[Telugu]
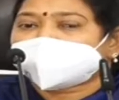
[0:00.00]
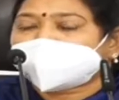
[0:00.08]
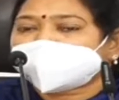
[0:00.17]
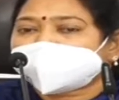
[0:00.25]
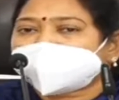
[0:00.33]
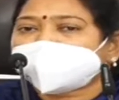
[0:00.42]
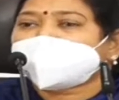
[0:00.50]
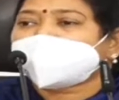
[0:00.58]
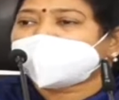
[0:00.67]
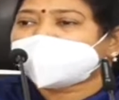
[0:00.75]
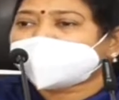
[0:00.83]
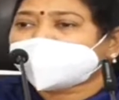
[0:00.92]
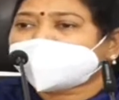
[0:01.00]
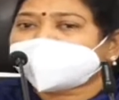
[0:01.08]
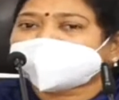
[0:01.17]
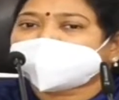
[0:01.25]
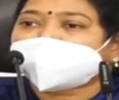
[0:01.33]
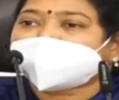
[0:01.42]
సంక్షేమం ఏ
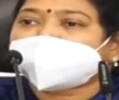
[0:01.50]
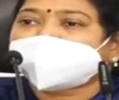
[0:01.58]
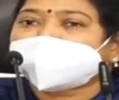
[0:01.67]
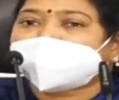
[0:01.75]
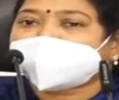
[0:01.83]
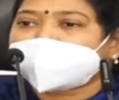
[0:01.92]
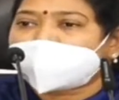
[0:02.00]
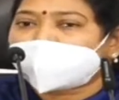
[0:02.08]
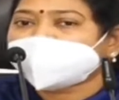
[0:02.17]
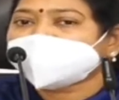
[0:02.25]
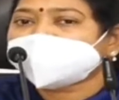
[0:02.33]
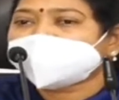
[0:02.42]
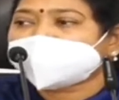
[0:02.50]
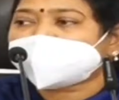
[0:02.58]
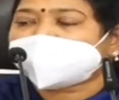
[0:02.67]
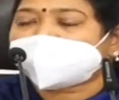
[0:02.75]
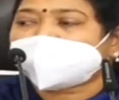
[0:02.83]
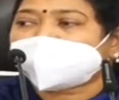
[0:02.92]
విధంగా చేయాలి అని
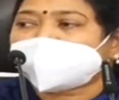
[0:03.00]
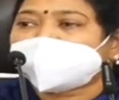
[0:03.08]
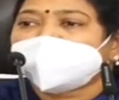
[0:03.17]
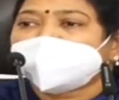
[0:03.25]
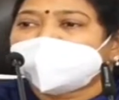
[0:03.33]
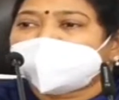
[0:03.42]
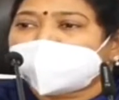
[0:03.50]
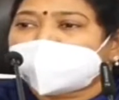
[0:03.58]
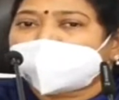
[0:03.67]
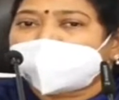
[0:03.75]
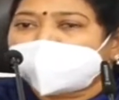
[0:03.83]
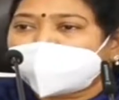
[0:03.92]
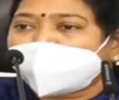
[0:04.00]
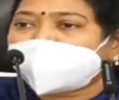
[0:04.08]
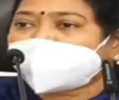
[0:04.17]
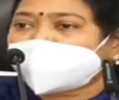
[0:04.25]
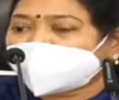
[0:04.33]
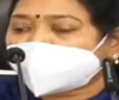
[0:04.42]
ఆలోచించేటువంటి ఒక గొప్ప
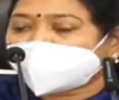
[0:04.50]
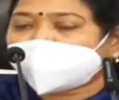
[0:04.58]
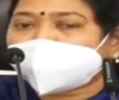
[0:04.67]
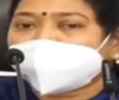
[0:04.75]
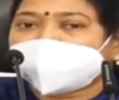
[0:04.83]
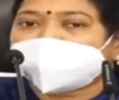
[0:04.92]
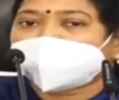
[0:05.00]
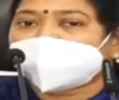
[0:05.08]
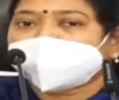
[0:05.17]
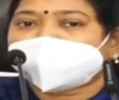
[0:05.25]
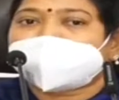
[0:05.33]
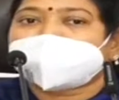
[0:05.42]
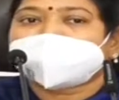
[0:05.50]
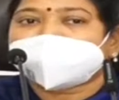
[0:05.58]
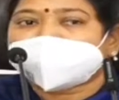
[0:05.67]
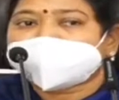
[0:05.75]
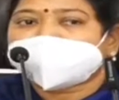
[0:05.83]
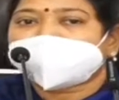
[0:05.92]
వ్యక్తిత్వంతో ఉన్నటువంటి పాలన
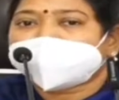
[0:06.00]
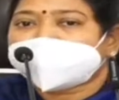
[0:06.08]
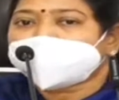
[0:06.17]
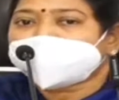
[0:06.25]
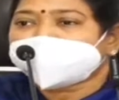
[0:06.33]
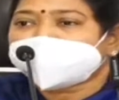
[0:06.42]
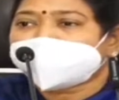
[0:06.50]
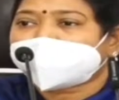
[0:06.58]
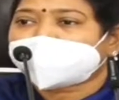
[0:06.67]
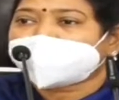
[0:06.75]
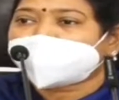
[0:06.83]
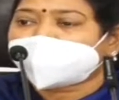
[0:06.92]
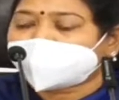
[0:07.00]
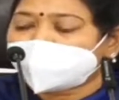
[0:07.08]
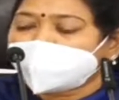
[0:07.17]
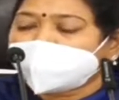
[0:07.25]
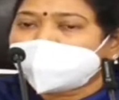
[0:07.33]
ఏ విధంగా ఉంటుంది అన్నది